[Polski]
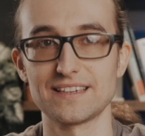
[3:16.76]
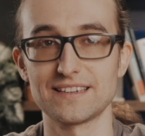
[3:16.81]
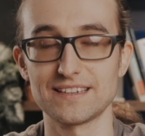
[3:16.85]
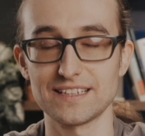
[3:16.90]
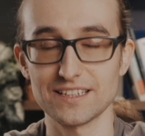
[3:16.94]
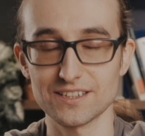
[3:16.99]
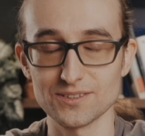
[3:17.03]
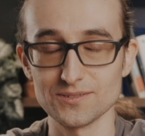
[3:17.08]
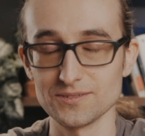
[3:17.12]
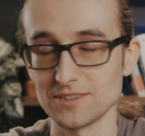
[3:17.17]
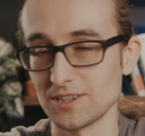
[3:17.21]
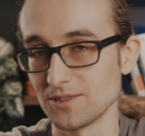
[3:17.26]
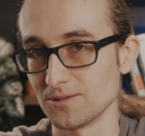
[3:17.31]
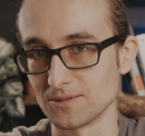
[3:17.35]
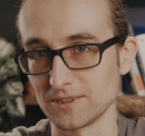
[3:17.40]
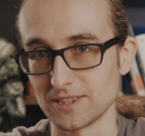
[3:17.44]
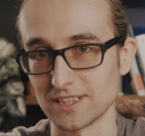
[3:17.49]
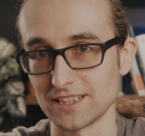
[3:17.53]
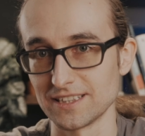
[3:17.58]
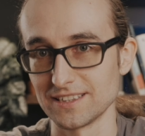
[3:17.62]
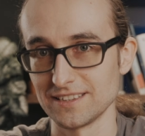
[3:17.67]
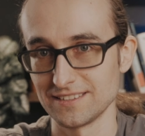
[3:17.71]
Taką
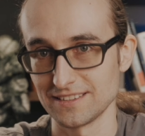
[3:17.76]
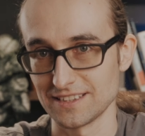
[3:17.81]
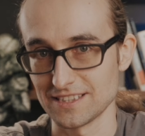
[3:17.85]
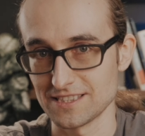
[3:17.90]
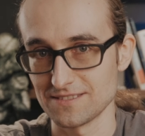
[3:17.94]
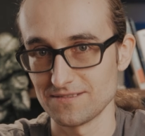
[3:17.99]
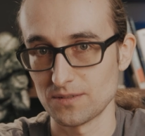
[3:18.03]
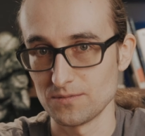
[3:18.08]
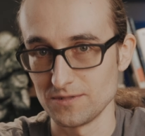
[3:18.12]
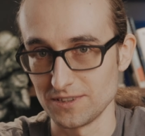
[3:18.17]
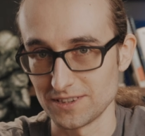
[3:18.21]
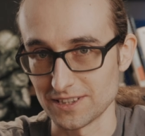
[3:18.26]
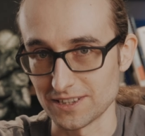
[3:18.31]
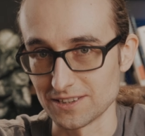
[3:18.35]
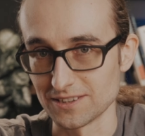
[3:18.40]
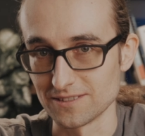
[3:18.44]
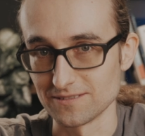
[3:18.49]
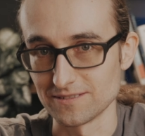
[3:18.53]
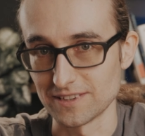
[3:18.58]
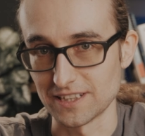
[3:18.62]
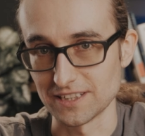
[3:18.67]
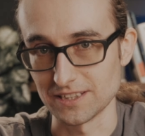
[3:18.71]
naukę nazywamy
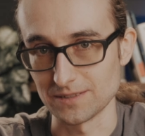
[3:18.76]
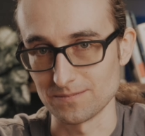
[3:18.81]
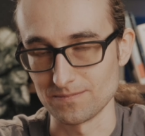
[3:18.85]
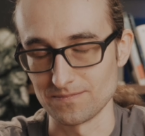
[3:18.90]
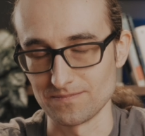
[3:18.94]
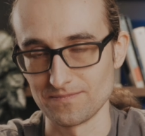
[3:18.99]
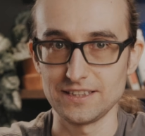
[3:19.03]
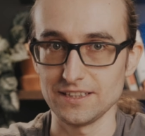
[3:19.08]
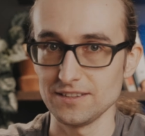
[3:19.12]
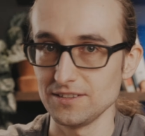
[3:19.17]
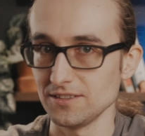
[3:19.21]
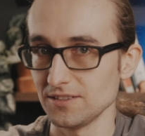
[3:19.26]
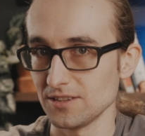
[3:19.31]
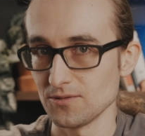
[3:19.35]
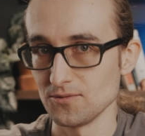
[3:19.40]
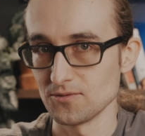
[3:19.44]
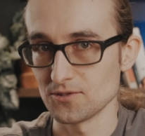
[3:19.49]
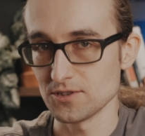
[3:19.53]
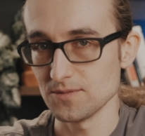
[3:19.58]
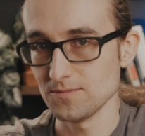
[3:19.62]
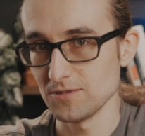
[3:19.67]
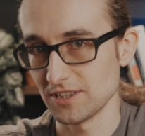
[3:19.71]
trenowaniem. Kiedy
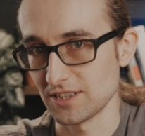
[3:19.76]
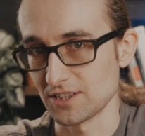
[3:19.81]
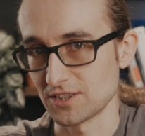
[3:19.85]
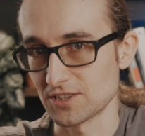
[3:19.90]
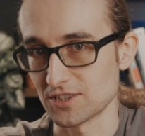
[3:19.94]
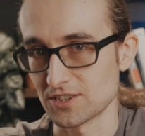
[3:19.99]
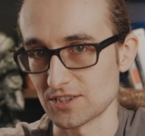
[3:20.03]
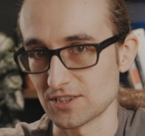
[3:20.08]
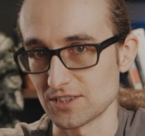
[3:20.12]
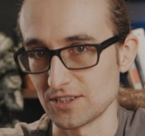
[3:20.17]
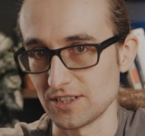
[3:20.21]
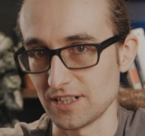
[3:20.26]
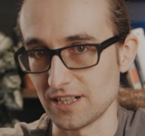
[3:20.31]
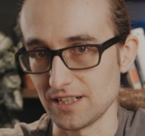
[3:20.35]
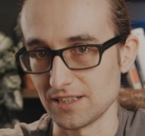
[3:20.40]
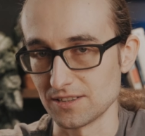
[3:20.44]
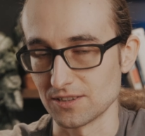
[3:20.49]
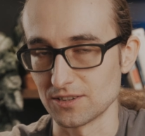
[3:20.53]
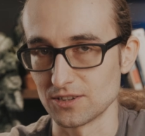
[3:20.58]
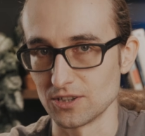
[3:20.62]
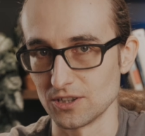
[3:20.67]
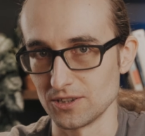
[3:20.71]
nauczymy nasz
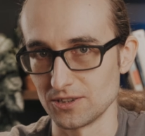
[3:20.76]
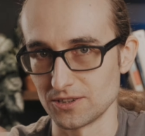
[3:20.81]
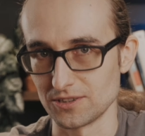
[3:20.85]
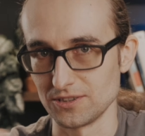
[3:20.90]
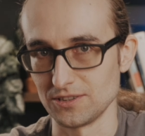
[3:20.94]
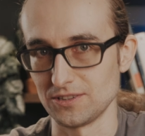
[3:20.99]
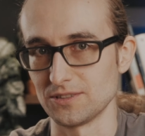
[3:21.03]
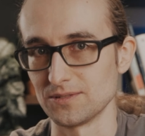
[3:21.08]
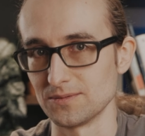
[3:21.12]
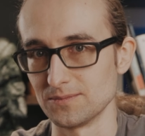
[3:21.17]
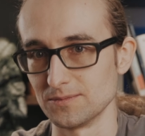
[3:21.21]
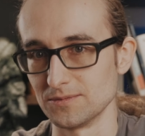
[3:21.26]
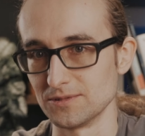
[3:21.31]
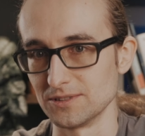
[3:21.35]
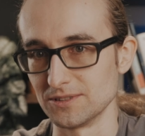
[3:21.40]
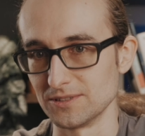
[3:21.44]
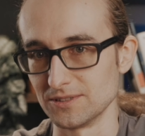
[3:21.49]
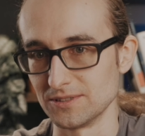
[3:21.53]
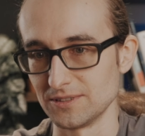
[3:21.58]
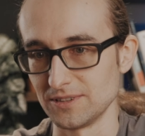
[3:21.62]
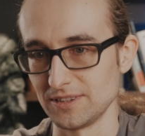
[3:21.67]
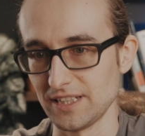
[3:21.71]
algorytm
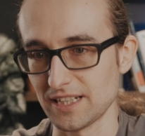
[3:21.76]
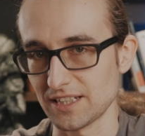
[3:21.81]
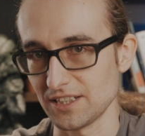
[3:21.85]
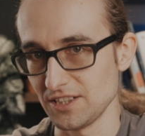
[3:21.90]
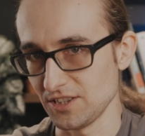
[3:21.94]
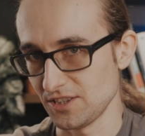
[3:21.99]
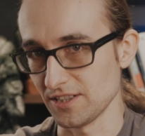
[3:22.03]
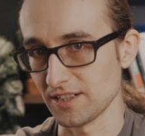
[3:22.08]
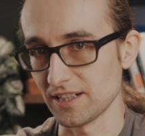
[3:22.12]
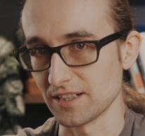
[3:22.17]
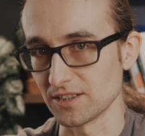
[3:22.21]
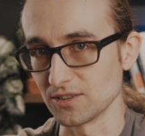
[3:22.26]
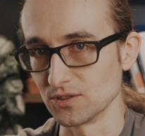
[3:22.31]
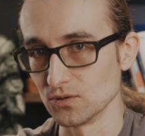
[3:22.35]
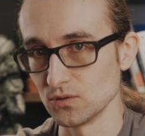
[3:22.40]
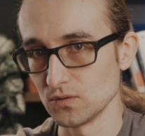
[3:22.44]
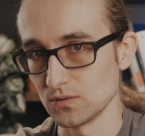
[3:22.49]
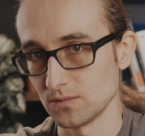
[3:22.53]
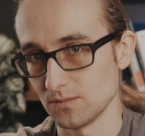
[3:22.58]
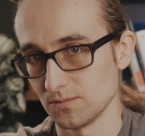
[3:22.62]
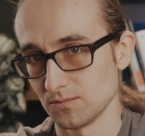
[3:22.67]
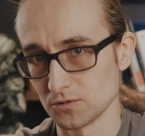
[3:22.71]
e, jakichś
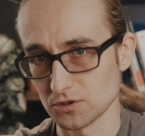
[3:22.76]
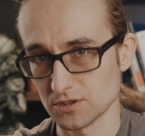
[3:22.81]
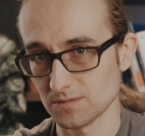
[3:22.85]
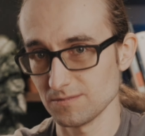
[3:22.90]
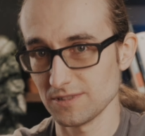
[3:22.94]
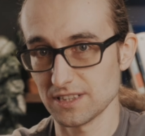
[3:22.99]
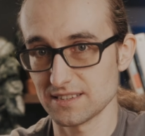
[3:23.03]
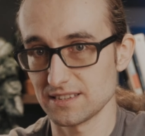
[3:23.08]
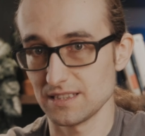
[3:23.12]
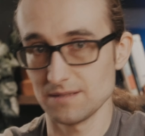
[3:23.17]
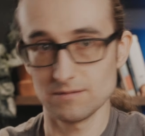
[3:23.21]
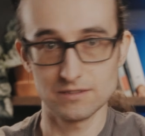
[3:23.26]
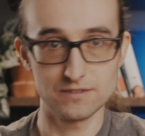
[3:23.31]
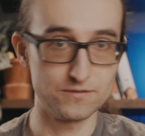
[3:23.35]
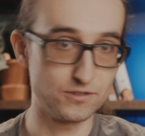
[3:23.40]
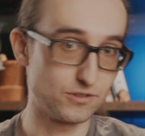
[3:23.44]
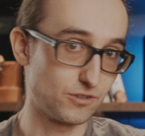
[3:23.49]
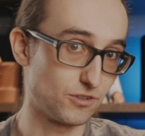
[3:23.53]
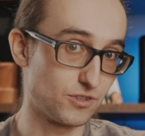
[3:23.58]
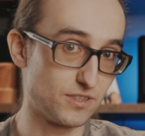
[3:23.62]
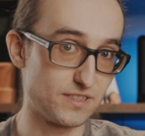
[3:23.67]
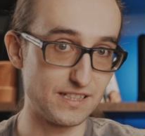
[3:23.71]
reguł, możemy następnie
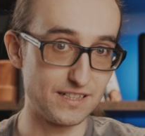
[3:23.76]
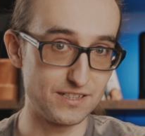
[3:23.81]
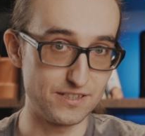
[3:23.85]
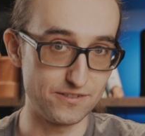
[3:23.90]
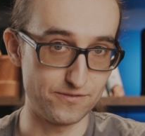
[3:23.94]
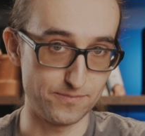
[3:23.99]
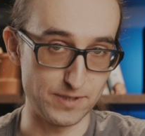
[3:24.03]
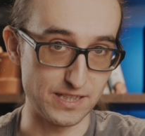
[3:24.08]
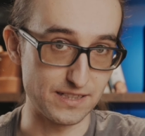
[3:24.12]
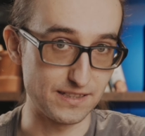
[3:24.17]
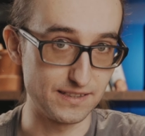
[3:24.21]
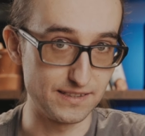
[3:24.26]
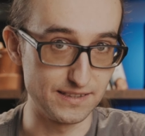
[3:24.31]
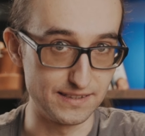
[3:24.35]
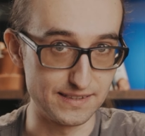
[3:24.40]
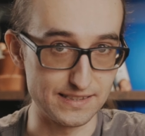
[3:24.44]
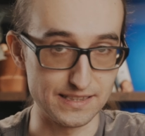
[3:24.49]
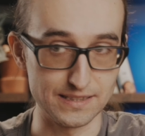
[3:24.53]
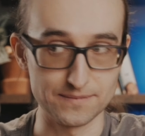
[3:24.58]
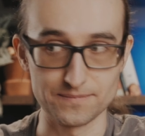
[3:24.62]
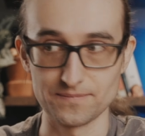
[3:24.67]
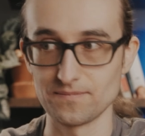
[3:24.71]
wykorzystać je w
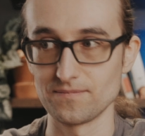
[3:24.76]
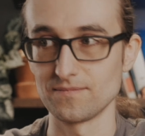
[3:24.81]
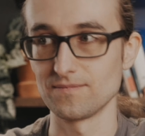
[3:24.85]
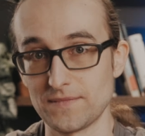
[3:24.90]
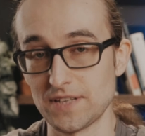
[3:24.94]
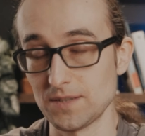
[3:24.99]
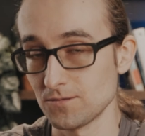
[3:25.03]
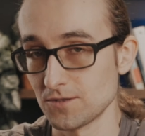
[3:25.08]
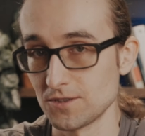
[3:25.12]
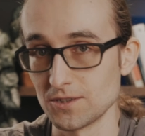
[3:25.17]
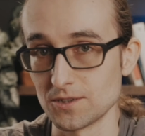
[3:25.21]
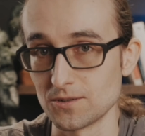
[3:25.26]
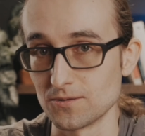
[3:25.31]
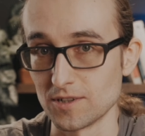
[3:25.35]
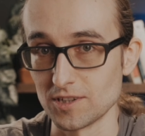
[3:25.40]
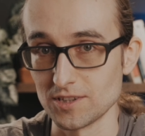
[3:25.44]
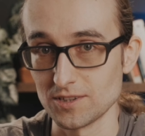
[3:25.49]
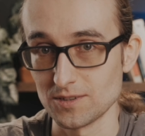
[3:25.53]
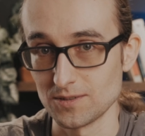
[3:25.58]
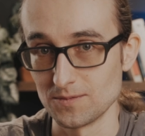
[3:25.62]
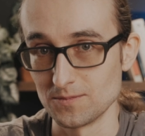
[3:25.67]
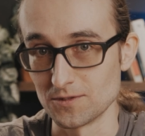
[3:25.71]
praktyce. Na
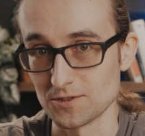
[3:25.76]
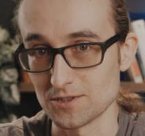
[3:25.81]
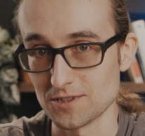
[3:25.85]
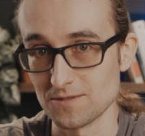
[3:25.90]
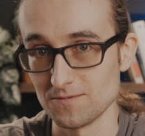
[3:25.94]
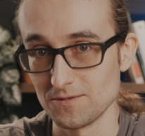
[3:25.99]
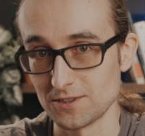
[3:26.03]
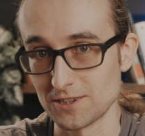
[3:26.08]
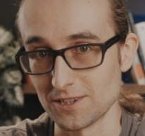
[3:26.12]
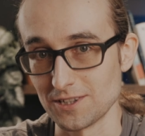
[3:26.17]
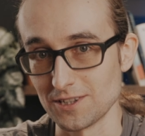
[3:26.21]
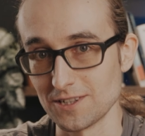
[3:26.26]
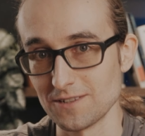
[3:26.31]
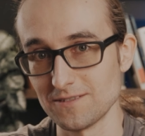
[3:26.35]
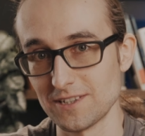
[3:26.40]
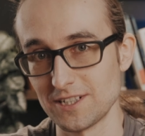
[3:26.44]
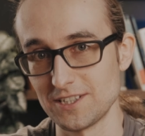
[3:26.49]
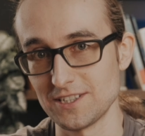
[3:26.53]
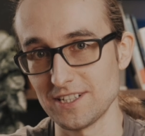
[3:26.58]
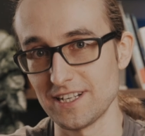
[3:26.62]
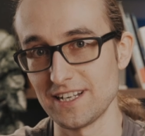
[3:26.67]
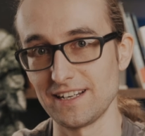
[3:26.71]
przykład możemy
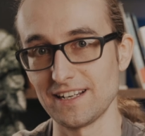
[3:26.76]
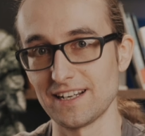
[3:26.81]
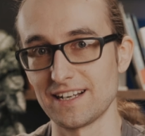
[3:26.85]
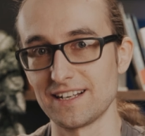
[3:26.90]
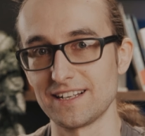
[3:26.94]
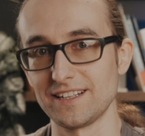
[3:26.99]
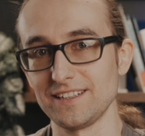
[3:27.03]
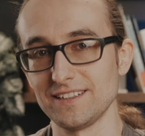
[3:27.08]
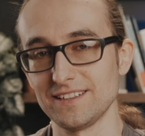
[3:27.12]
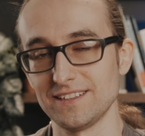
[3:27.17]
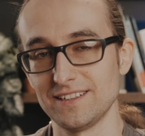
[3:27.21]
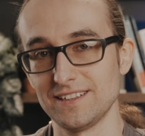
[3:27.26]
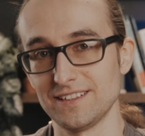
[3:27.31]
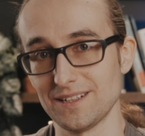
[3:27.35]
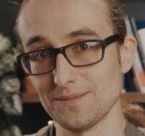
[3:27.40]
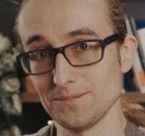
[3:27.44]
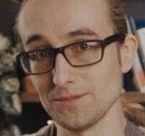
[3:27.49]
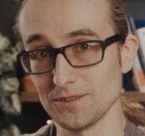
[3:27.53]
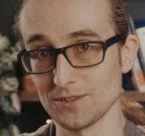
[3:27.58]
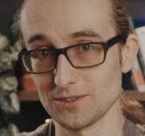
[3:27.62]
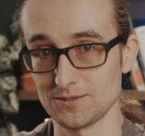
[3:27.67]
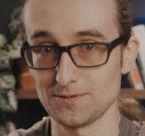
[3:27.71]
wytrenować AI,
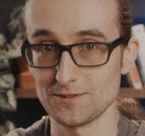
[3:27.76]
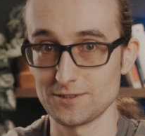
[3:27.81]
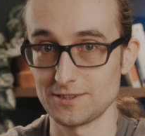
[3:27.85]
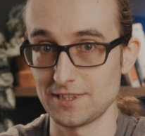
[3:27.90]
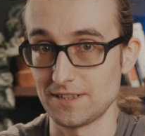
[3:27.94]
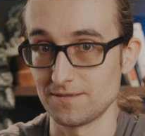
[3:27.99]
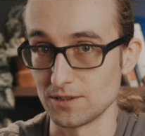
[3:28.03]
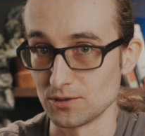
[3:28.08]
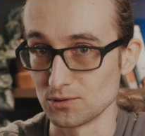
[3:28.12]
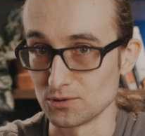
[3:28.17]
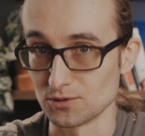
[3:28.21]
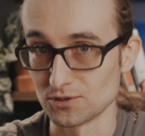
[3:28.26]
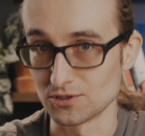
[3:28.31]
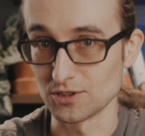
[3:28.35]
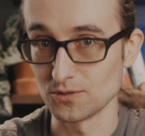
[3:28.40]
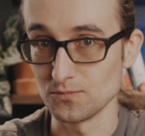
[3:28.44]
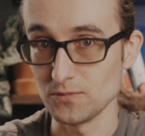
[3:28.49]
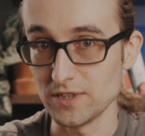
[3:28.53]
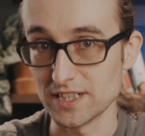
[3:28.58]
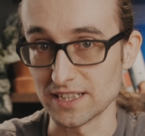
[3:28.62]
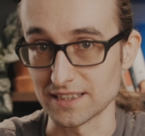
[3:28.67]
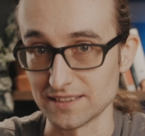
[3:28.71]
aby rozpoznawał różne
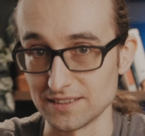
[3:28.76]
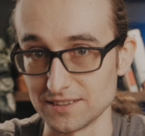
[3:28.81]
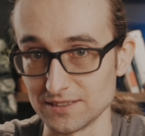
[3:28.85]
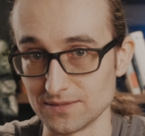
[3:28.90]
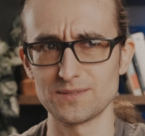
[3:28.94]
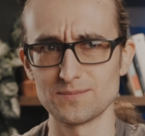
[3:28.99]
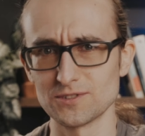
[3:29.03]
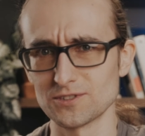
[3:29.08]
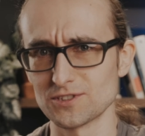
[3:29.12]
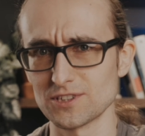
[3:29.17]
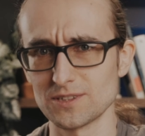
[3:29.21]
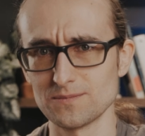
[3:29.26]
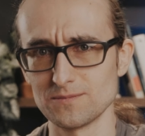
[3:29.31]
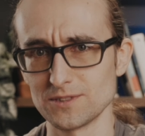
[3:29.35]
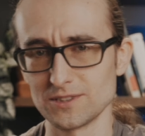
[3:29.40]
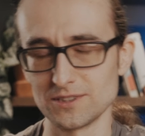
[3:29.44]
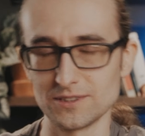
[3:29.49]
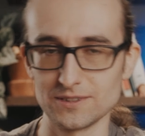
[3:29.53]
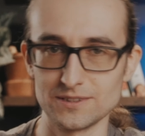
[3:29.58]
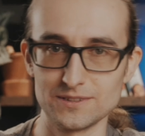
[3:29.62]
obiekty. Możemy